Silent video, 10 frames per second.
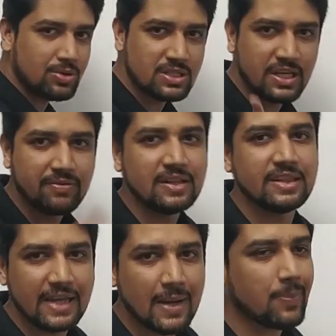कुछ गिवन
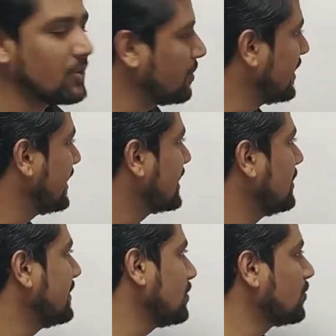दे आपको न्यूमेरिकल
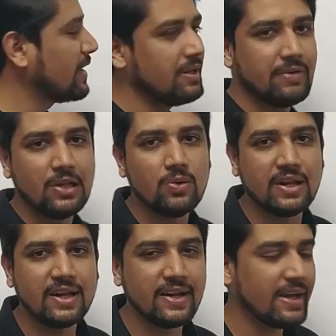में तो वाली वैल्यू
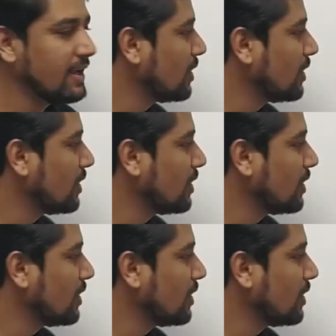ले लेना है